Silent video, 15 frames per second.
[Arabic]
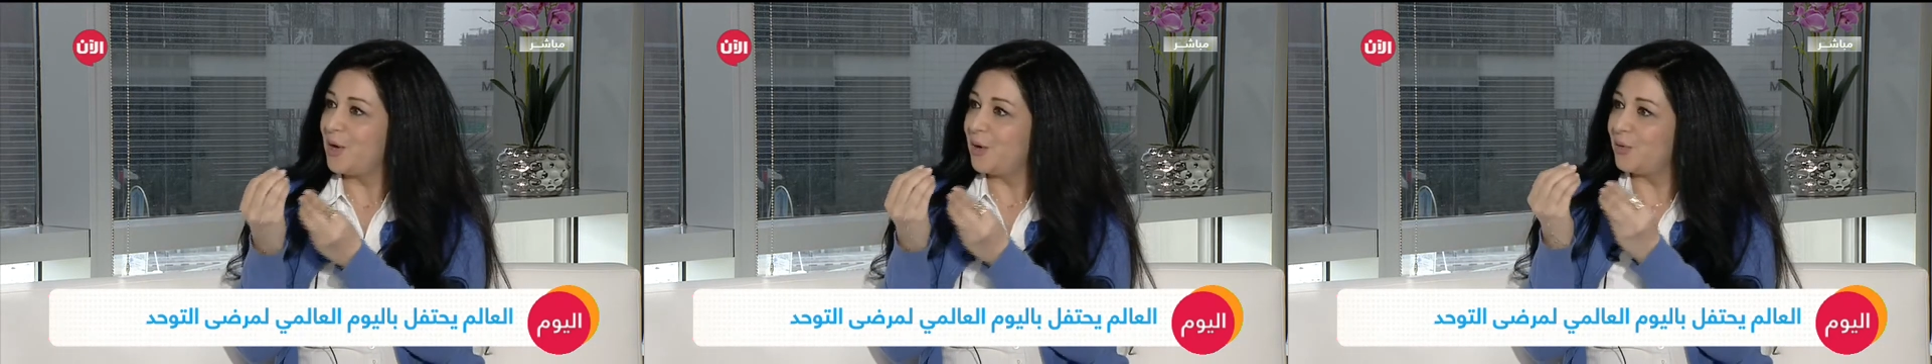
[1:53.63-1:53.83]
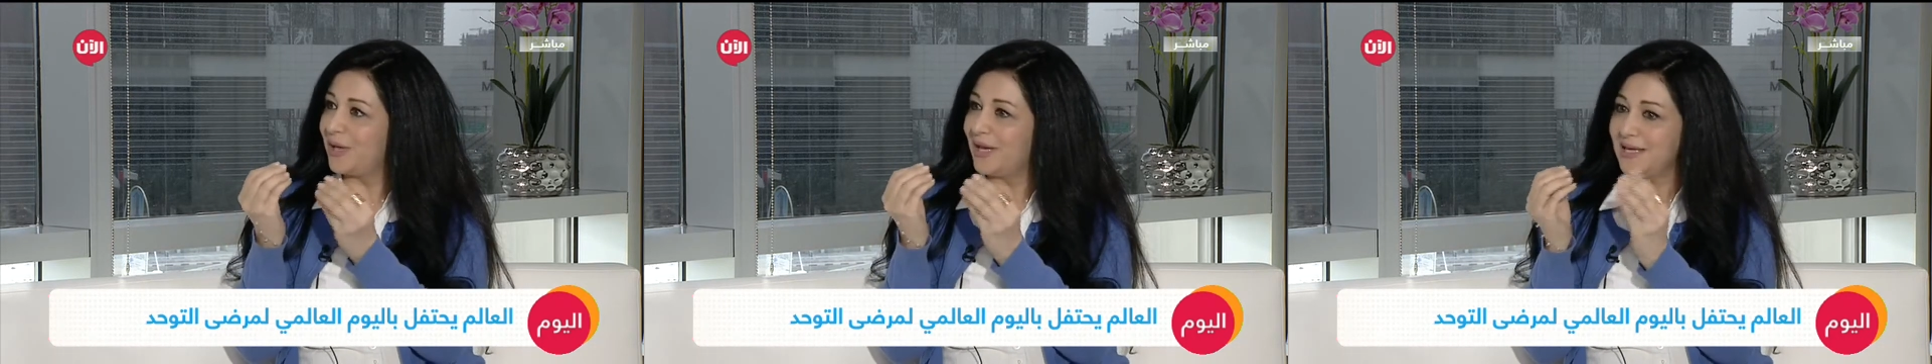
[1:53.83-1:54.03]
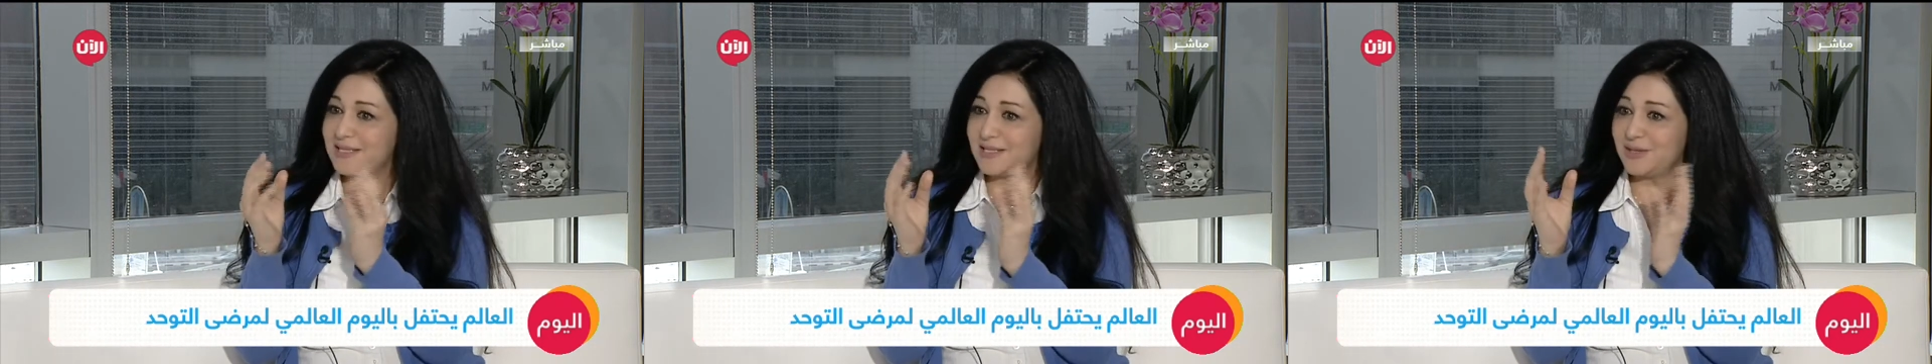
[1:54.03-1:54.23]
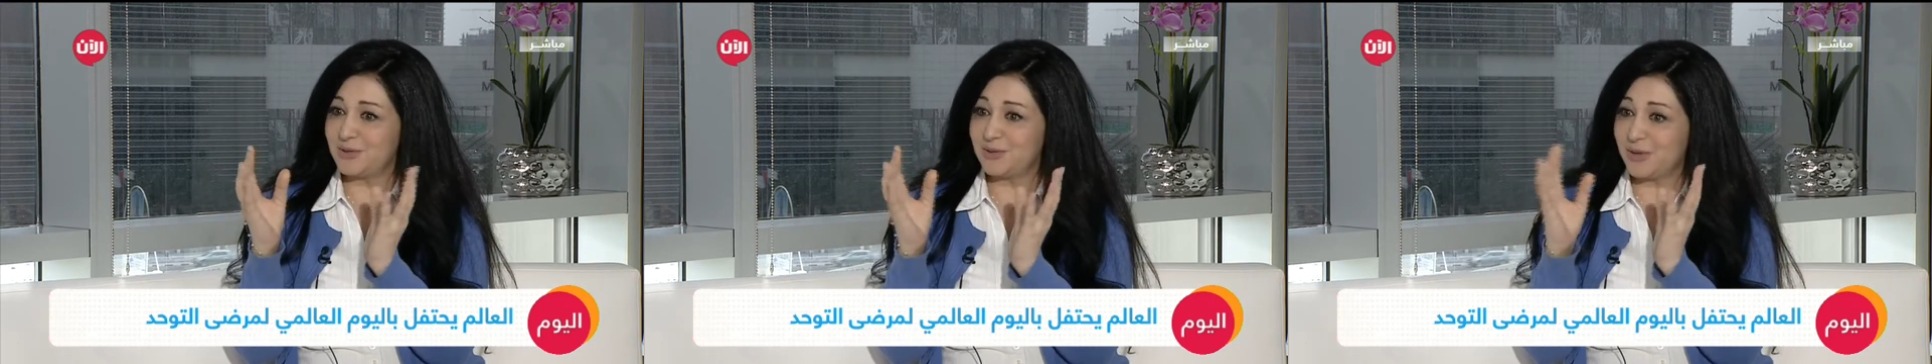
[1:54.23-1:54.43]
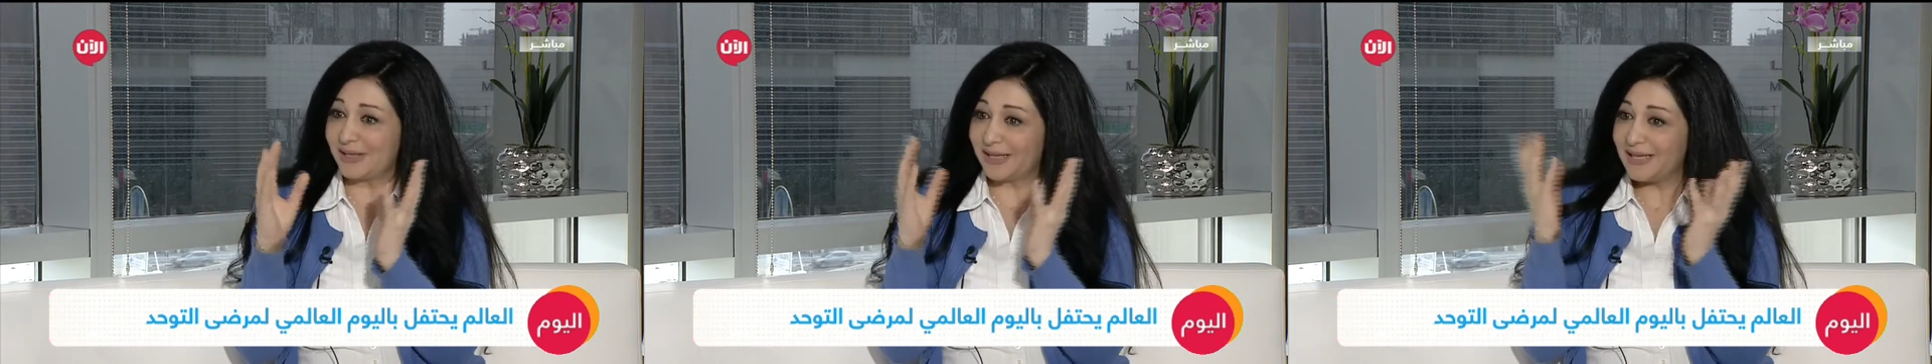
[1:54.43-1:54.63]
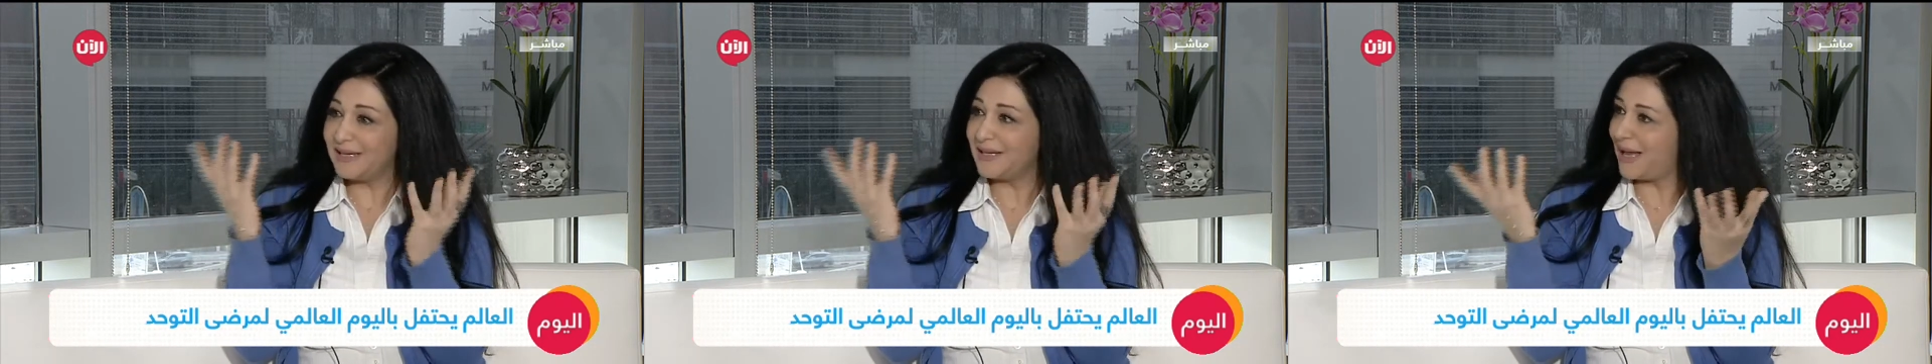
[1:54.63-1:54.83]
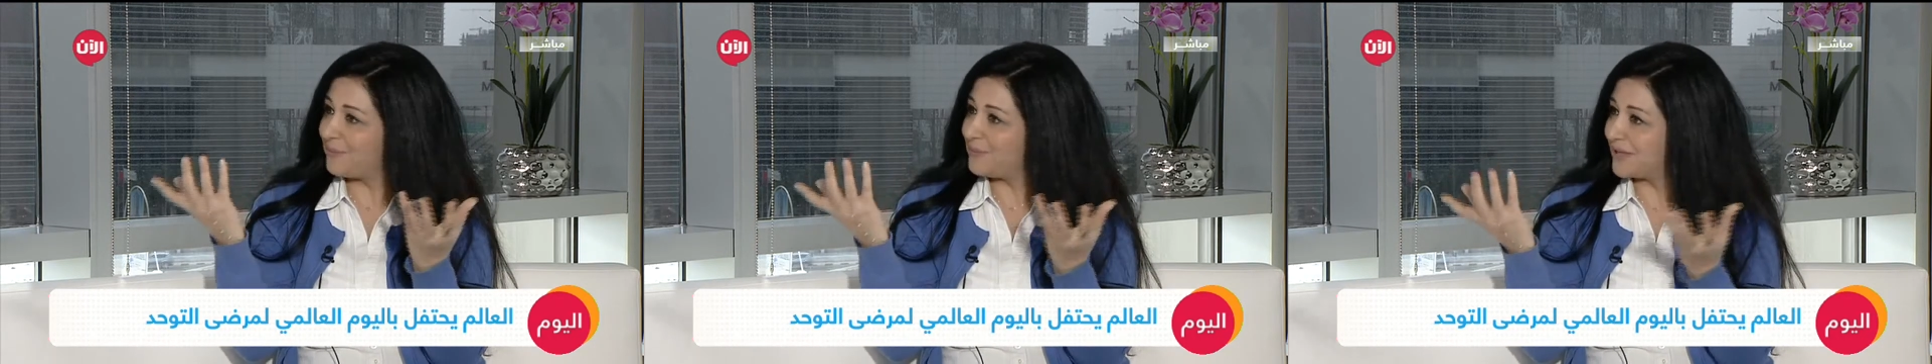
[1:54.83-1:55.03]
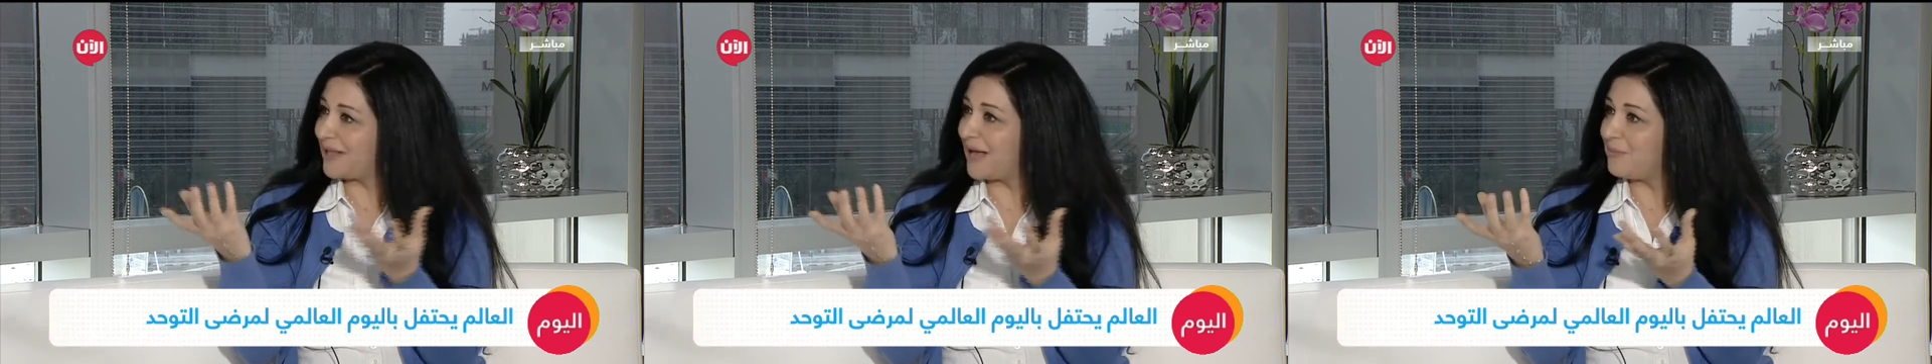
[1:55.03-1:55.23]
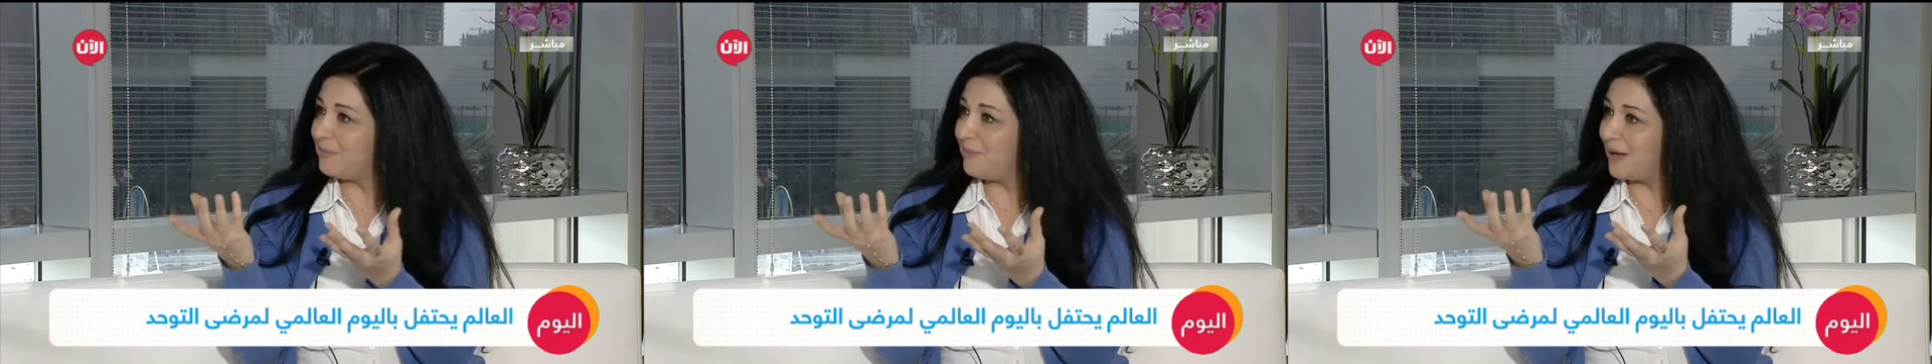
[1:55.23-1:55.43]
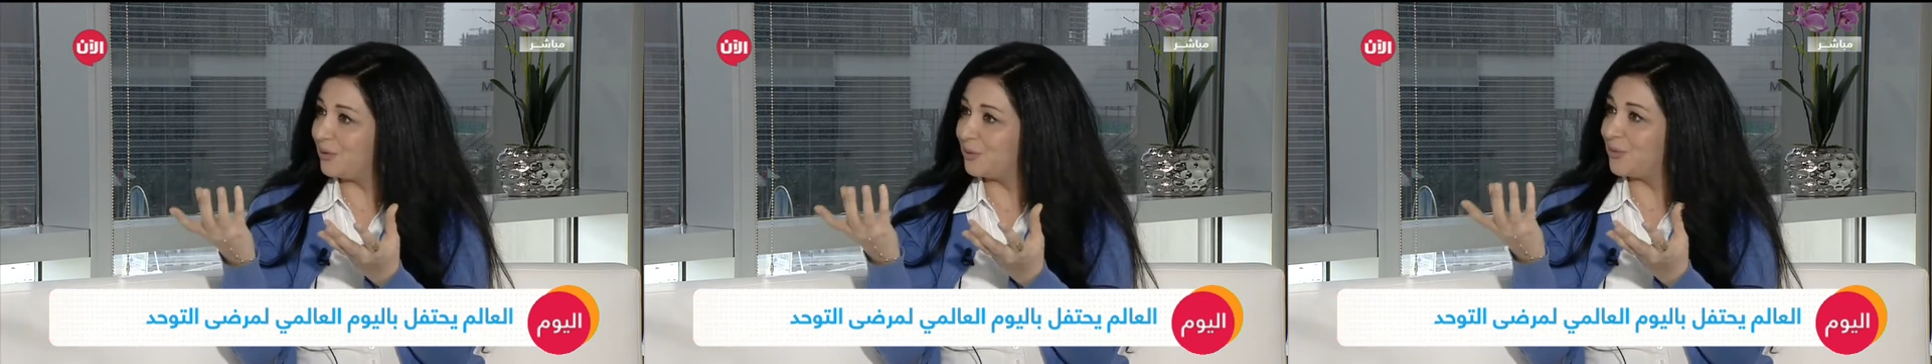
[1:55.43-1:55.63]
ويحس انه الكل عم
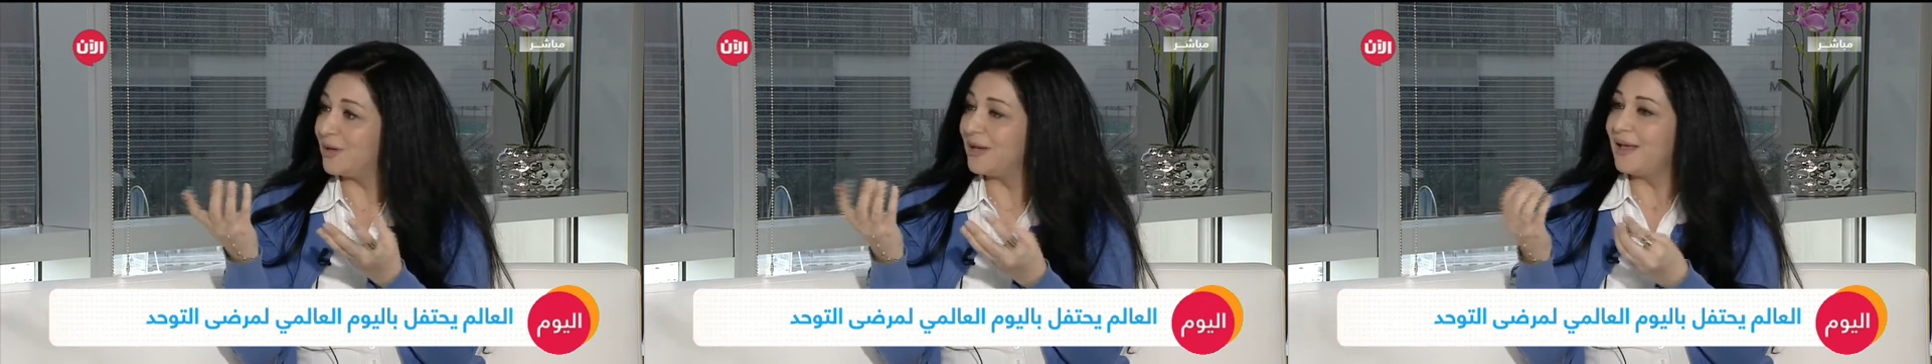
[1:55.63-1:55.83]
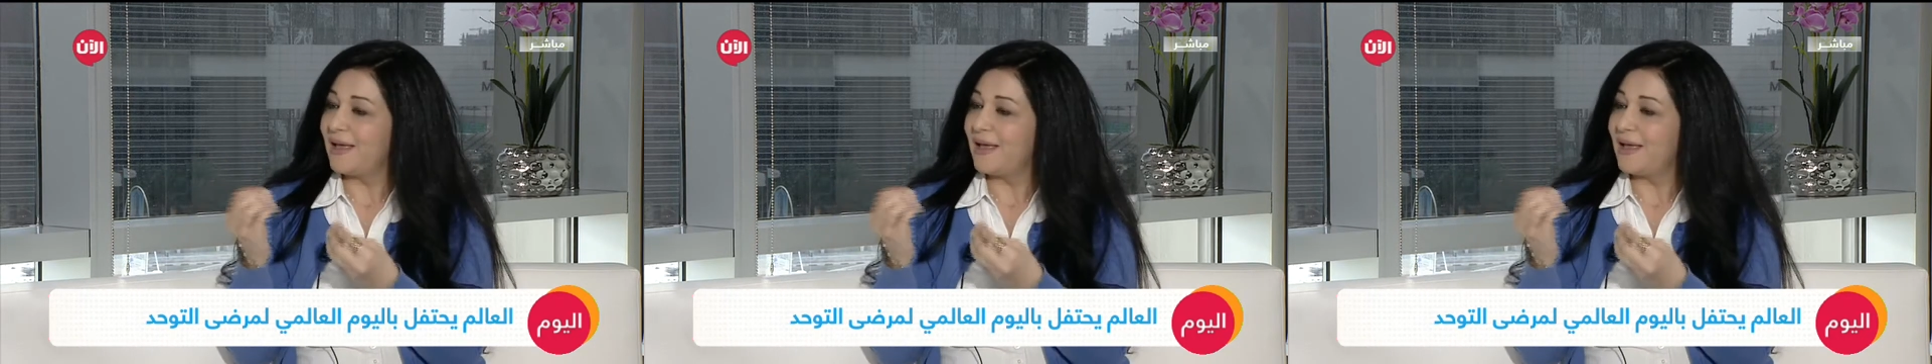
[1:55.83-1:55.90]
يتقبله